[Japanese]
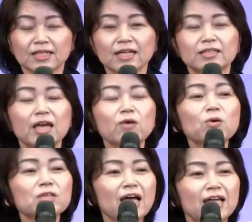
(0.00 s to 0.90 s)
ね、手
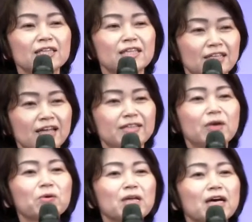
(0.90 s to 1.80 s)
応えってね、手
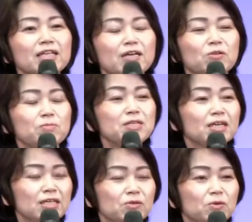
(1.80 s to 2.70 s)
応えがないとみんな
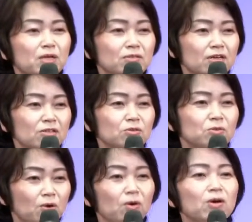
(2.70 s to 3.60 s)
ね、どうなるかっていう
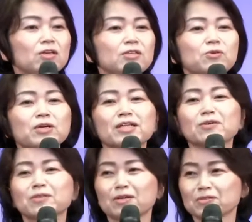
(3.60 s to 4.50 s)
と、祈らな
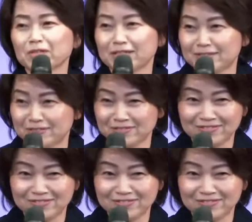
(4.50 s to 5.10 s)
くなるんです。